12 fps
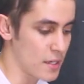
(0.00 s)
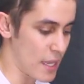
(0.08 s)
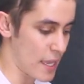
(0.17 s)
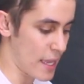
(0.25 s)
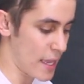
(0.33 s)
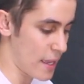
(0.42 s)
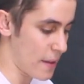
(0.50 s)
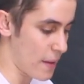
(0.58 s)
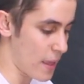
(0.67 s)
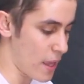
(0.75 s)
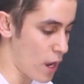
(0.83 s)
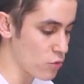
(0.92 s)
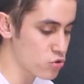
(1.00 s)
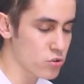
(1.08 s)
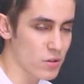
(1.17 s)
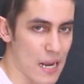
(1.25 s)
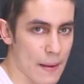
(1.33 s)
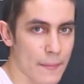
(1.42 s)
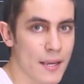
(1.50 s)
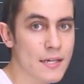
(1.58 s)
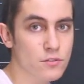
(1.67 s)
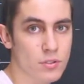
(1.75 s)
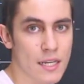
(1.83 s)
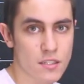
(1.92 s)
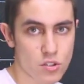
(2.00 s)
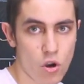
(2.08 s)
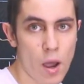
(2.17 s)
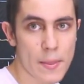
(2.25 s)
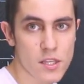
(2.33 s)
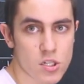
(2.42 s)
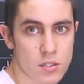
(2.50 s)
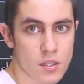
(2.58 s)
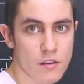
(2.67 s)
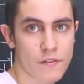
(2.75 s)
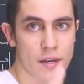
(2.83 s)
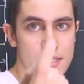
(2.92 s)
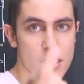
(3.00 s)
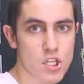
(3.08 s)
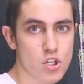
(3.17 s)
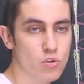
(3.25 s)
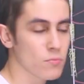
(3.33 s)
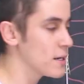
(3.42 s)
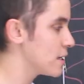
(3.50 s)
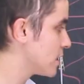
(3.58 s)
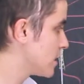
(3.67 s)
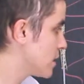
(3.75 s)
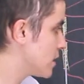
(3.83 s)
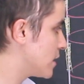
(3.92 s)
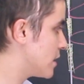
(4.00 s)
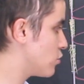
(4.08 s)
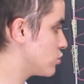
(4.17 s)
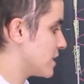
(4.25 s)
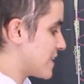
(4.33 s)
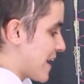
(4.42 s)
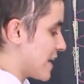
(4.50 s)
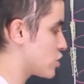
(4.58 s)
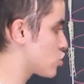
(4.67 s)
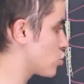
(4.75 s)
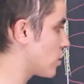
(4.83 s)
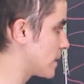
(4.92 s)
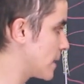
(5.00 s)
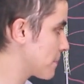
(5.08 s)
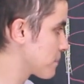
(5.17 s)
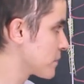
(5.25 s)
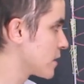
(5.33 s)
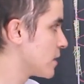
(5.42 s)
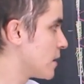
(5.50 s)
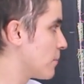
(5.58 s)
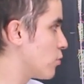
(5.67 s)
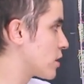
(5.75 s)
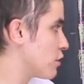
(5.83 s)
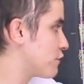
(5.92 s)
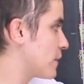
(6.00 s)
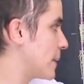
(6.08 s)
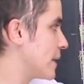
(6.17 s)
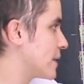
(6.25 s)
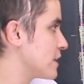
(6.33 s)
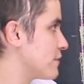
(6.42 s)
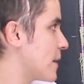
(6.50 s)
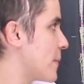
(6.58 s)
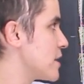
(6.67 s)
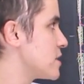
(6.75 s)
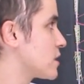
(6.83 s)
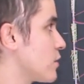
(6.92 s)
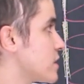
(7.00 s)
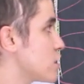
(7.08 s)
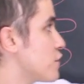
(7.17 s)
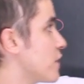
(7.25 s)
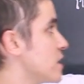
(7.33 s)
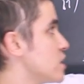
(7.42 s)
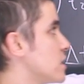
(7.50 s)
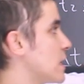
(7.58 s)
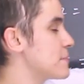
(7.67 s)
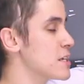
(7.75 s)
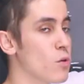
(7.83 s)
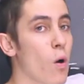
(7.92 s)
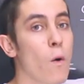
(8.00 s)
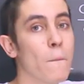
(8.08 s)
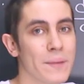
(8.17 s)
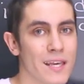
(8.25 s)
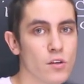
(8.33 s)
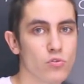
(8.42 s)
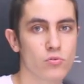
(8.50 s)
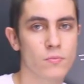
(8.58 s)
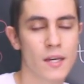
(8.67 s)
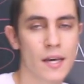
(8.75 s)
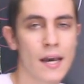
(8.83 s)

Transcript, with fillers: É, é um deslocamento das ordens de interferência de uma é, unidade só, né? Porque eu falei que, na verdade, então, essa diferença de tempos é igual a um período.